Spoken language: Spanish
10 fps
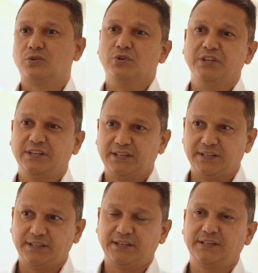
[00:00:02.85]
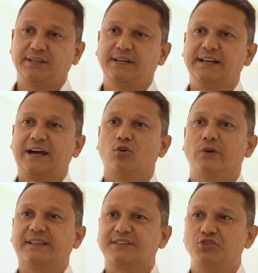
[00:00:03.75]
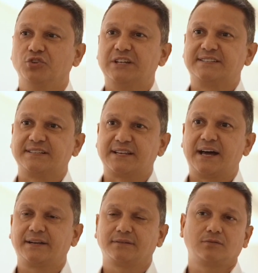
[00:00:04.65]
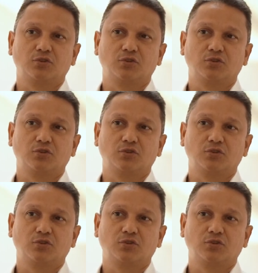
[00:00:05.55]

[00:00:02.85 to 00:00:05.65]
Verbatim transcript: hoy eh, en la gobernación del Cesar,